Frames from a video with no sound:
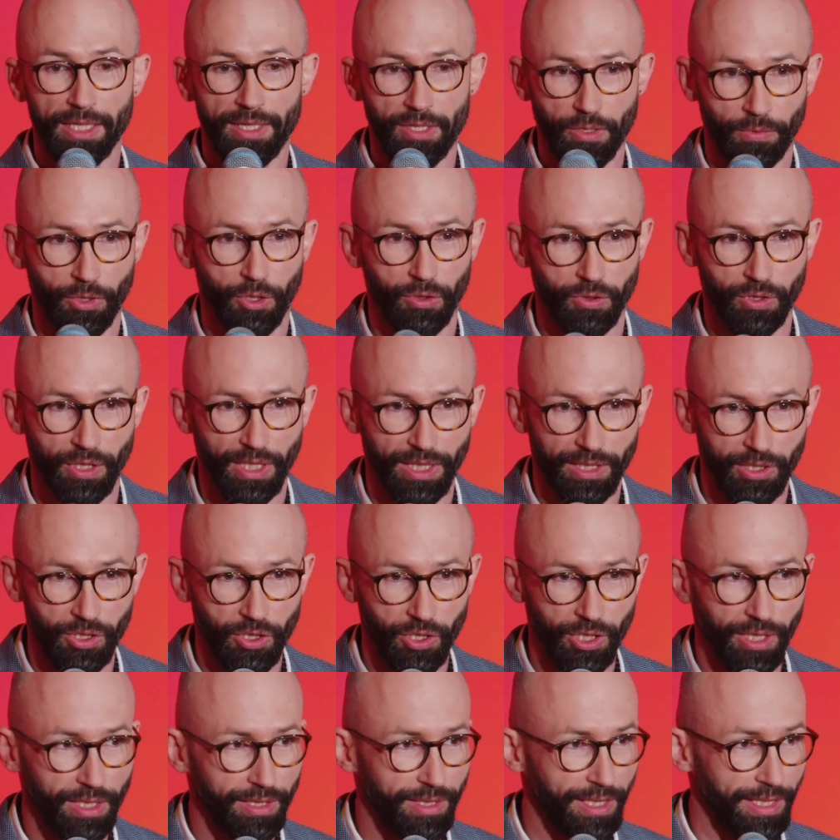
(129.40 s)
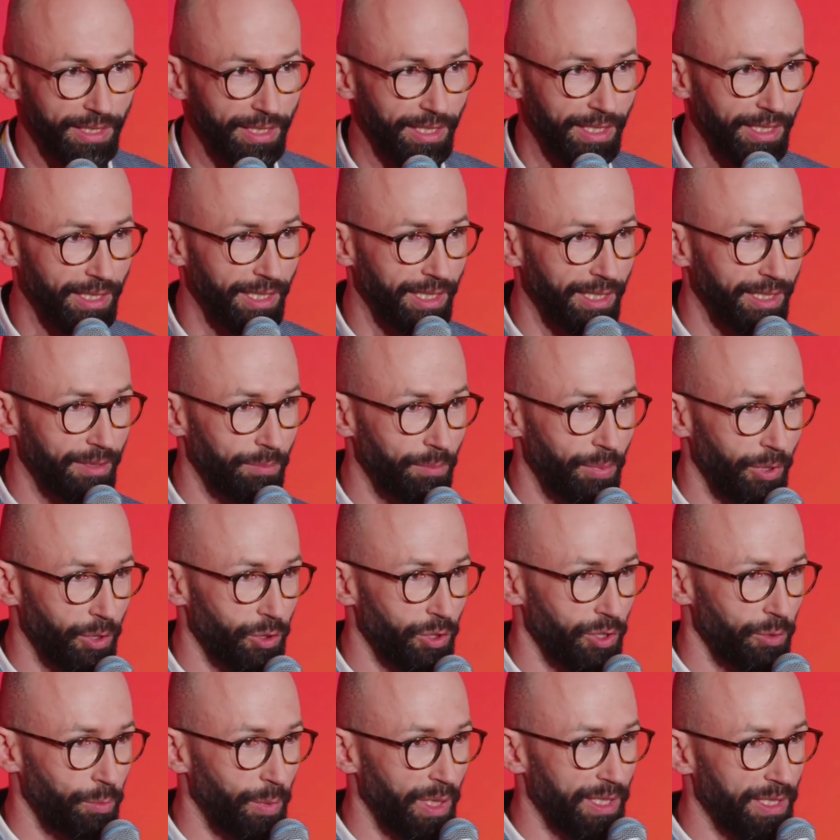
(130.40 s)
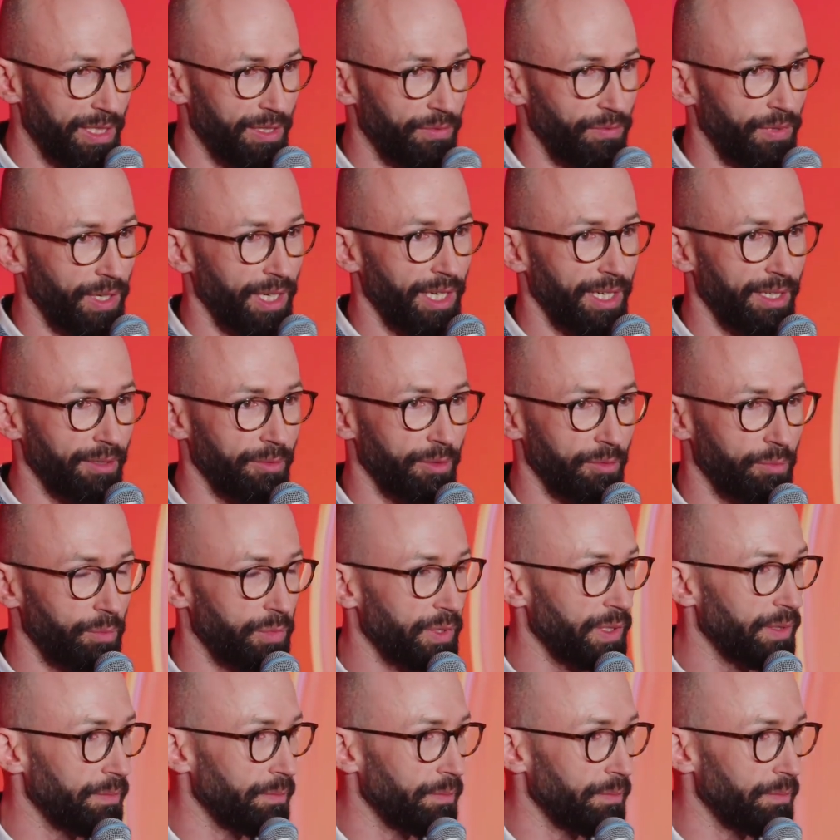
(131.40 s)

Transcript: co w kontekście takich, proszę Państwa,